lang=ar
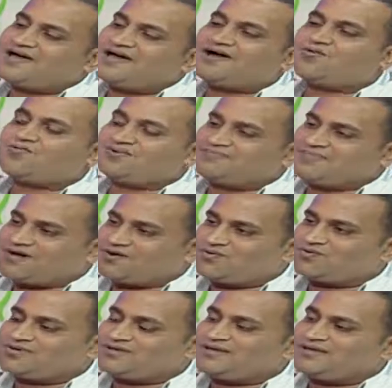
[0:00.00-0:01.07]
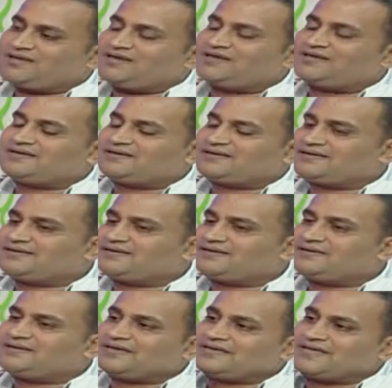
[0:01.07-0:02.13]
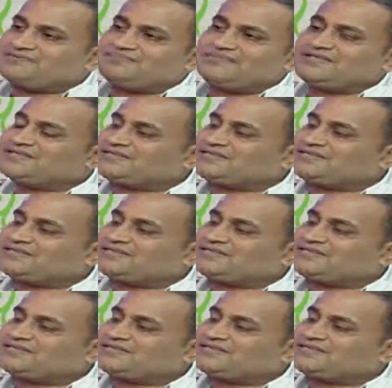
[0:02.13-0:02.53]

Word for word: اول باول آه، كاتبين